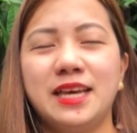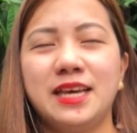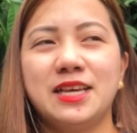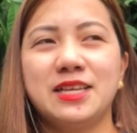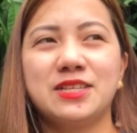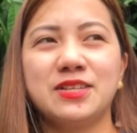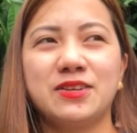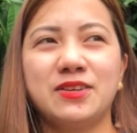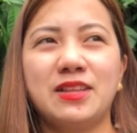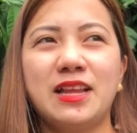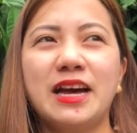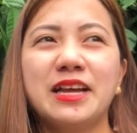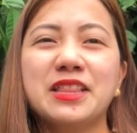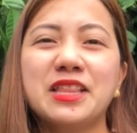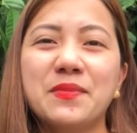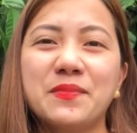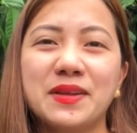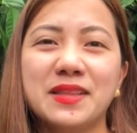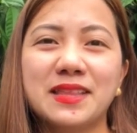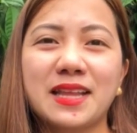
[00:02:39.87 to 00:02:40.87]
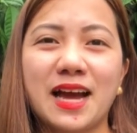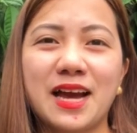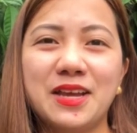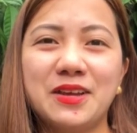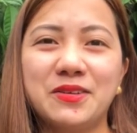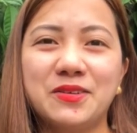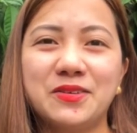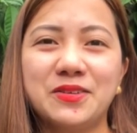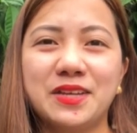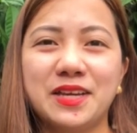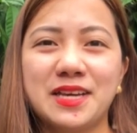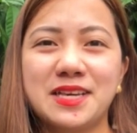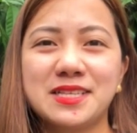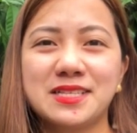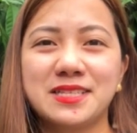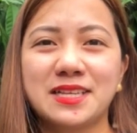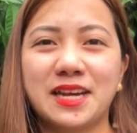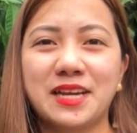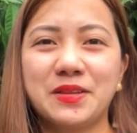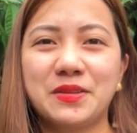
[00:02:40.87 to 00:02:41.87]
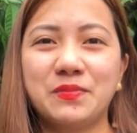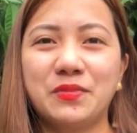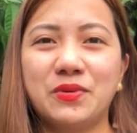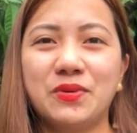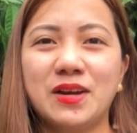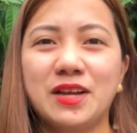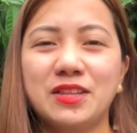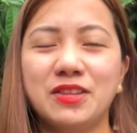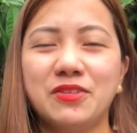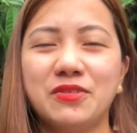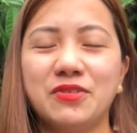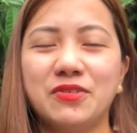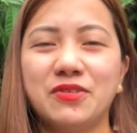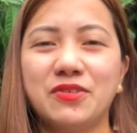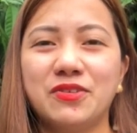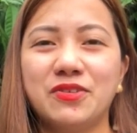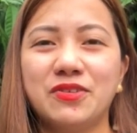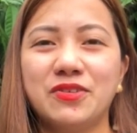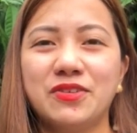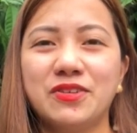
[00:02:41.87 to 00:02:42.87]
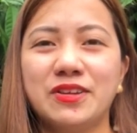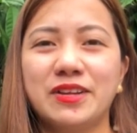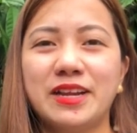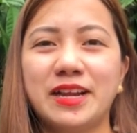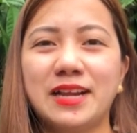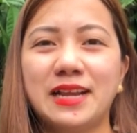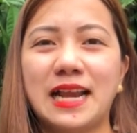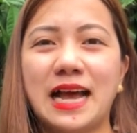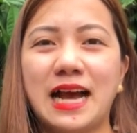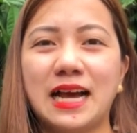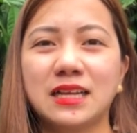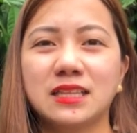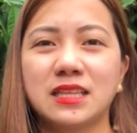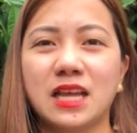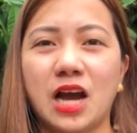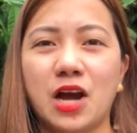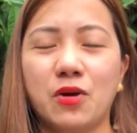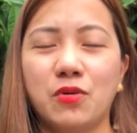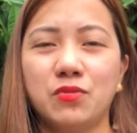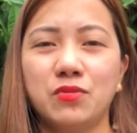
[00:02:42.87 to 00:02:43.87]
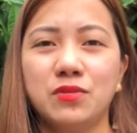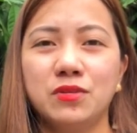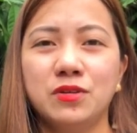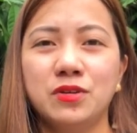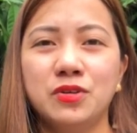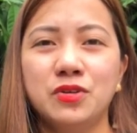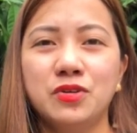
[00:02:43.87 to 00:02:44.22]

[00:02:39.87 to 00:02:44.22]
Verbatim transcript: so lahat naman tayo nag-start buhat noong nag-lockdown.